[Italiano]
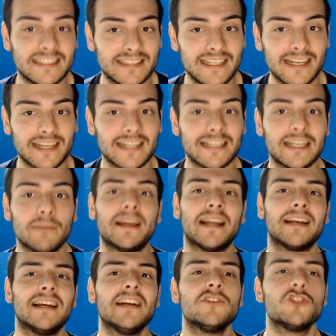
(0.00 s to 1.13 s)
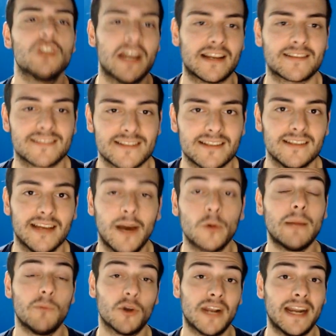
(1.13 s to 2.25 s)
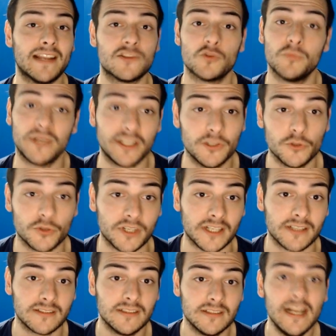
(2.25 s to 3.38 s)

terrena per agganciarsi a una morale superiore.